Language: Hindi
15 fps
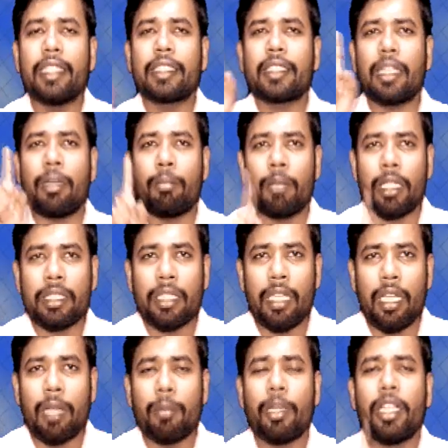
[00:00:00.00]
इसका
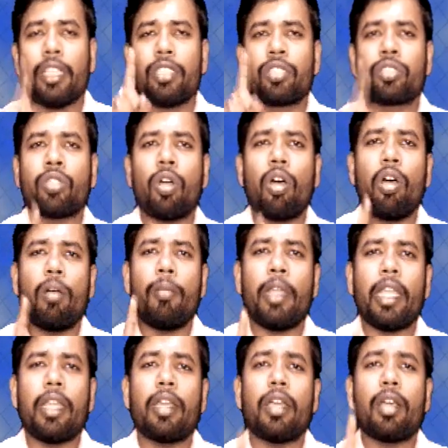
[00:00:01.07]
मतलब
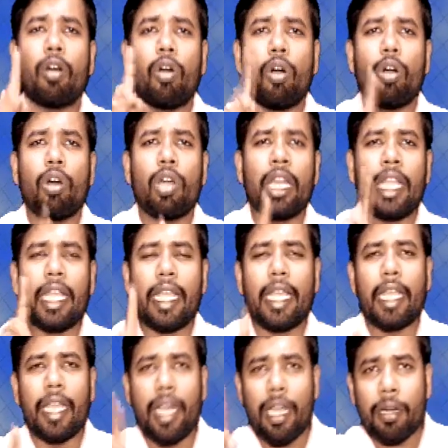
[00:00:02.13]
सॉम ऑल
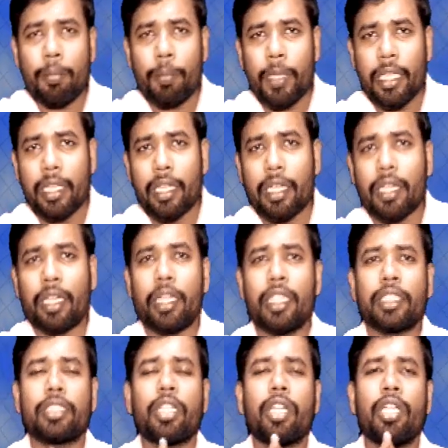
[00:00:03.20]
ए आर बी का
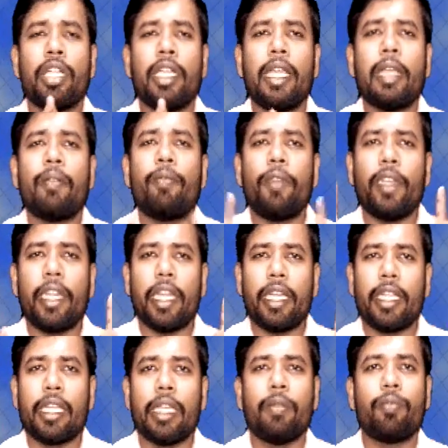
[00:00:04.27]
कंडीशन
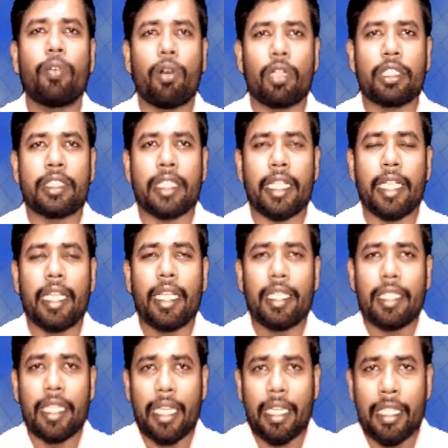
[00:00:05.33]
डेफिनेटली फॉल्स है
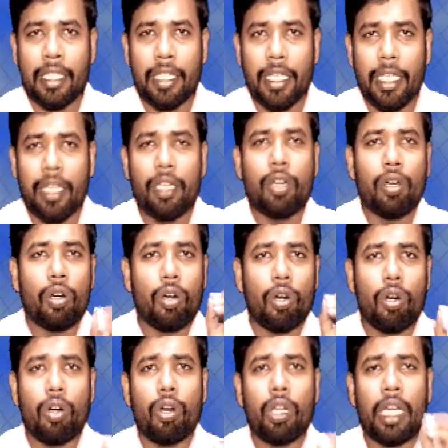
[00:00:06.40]
यानी कि
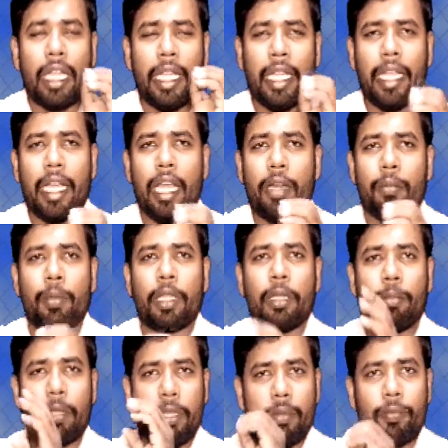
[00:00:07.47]
ऑल ए आर
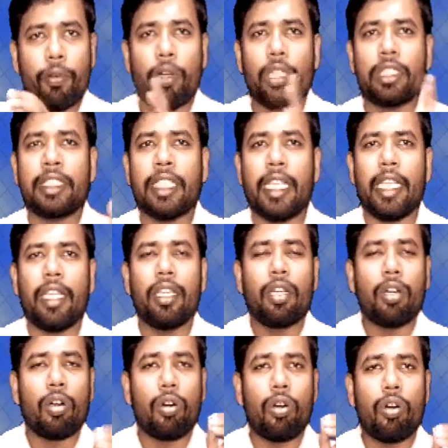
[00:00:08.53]
बी भी फॉल्स है
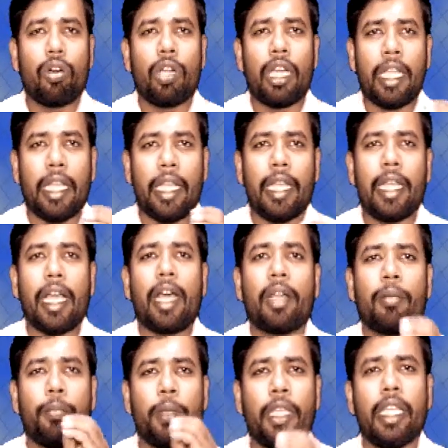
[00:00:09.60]
ऑल ए
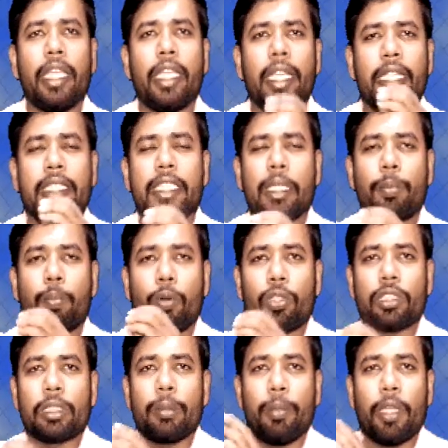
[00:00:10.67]
आर बी इज ए
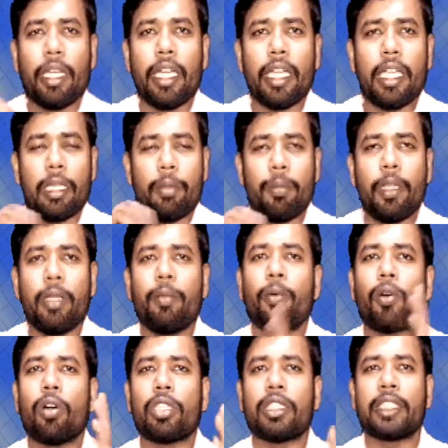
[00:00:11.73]
पॉसिबिलिटी बी
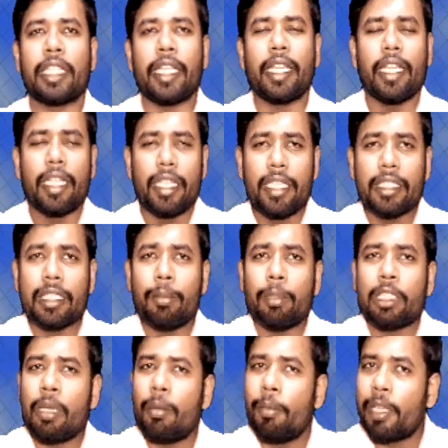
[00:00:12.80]
फॉल्स है इसका
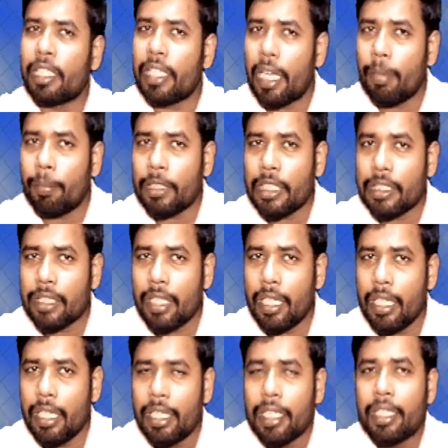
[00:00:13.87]
मतलब हमें क्या पता
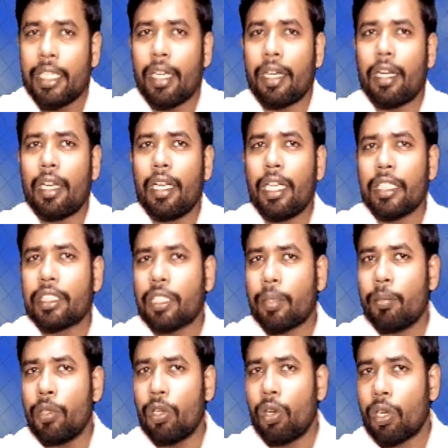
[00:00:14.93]
चला कि अगर
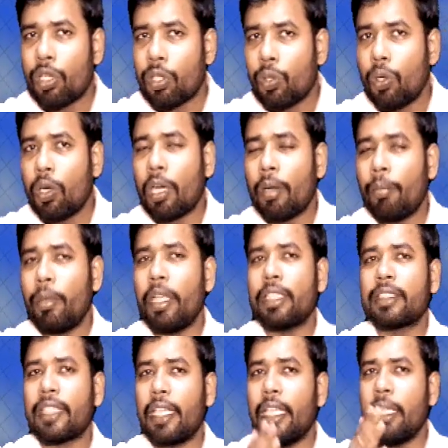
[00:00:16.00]
सम नॉट को हमें
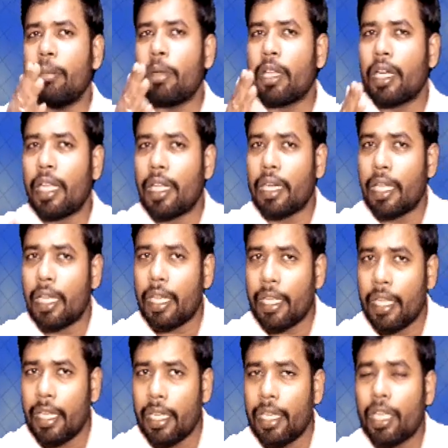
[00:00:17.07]
सही बनाना
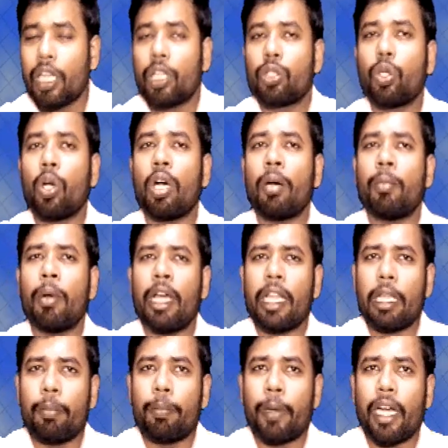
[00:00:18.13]
है तो
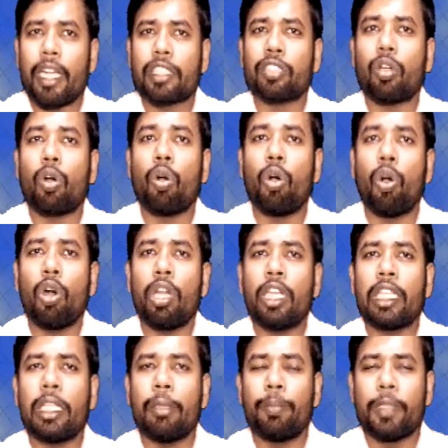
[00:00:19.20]
हमारे पास
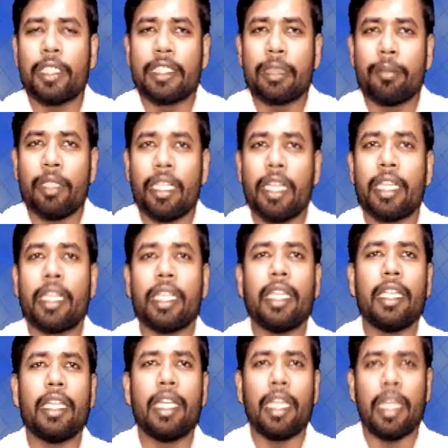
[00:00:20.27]
ऑल की
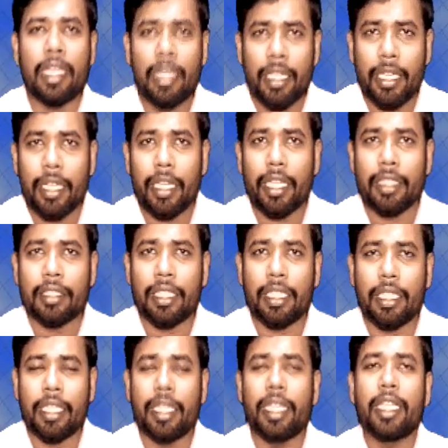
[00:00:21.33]
फिजिबिलिटी नहीं रहना
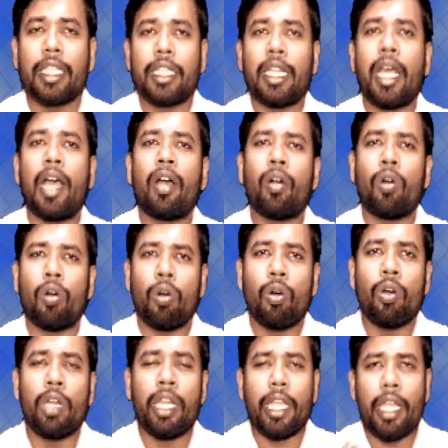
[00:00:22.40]
चाहिए ना
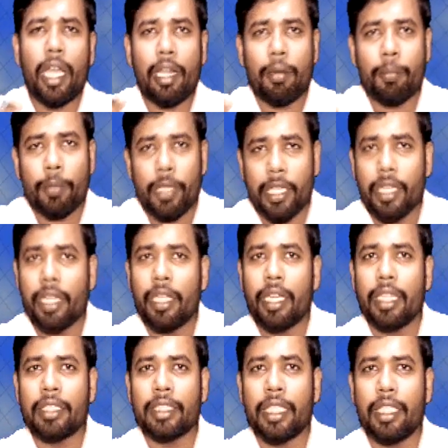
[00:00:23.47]
ऑल ए आर बी
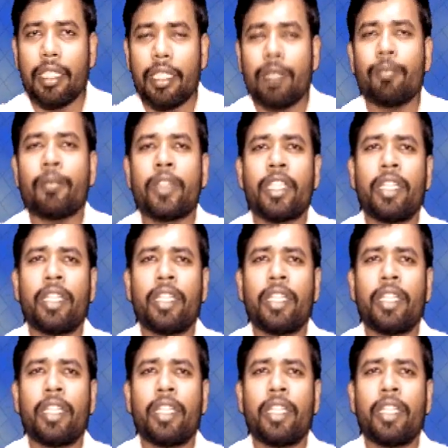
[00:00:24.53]
रहना चाहिए